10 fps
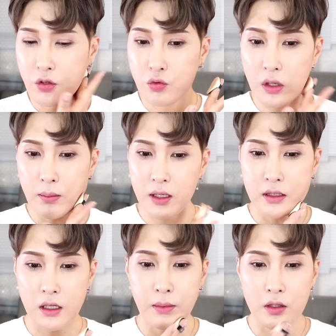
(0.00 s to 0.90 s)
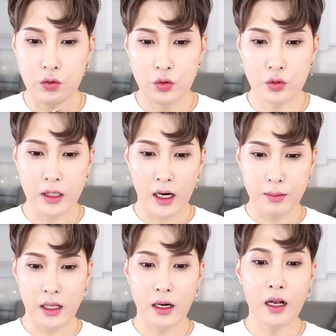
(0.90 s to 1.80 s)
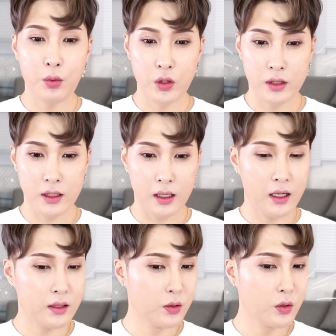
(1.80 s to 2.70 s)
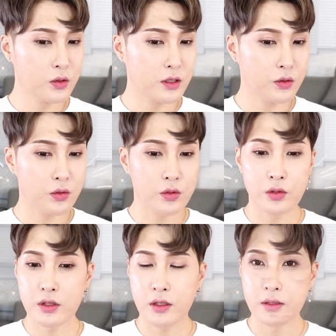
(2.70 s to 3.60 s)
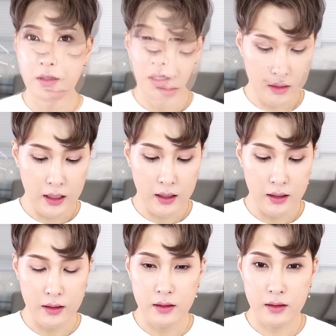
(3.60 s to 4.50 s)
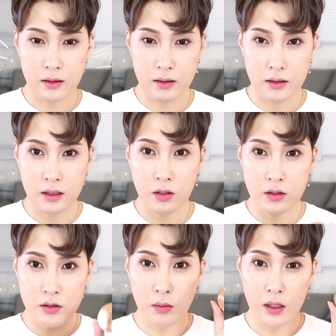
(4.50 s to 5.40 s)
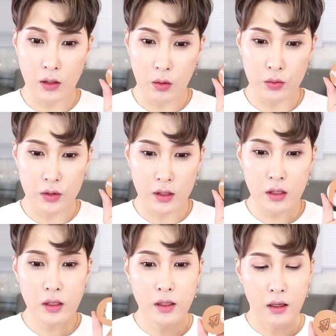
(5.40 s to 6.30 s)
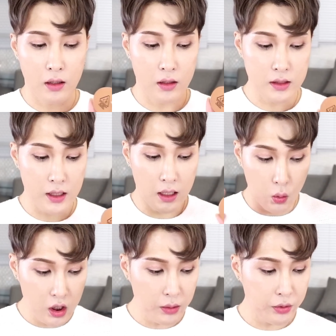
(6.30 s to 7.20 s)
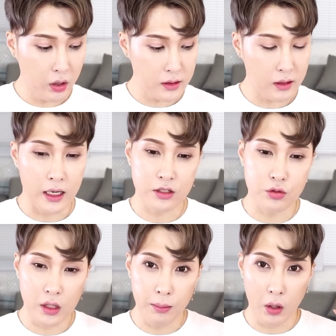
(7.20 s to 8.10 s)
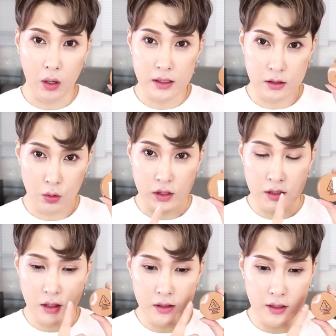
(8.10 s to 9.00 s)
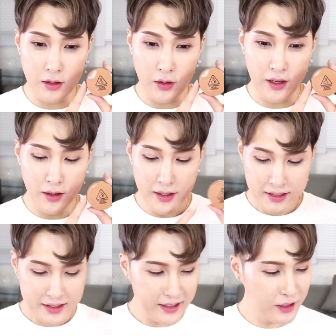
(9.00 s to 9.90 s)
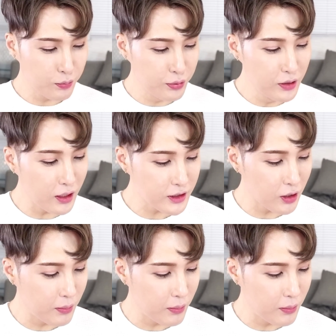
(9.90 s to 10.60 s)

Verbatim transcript: 윤곽만 잡아도 사람이 달라 보이니까 이런 식으로 저는 딱 이거는 정말 여러분들 어 제가 올리브영에서 강추템 몇 가지 소개시켜 드릴 거예요 자 그리고 블러셔